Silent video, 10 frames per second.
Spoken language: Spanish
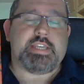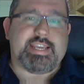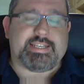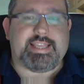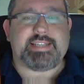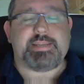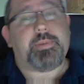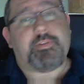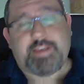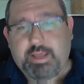Está
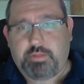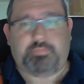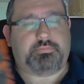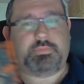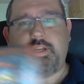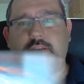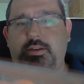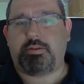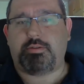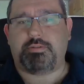simplificado.
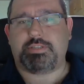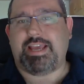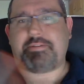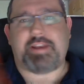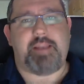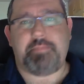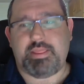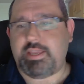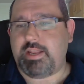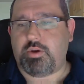O sea,
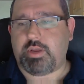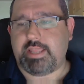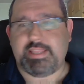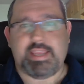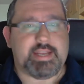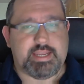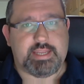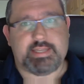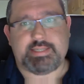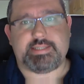realmente lo que
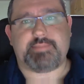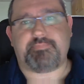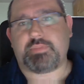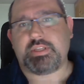tiene es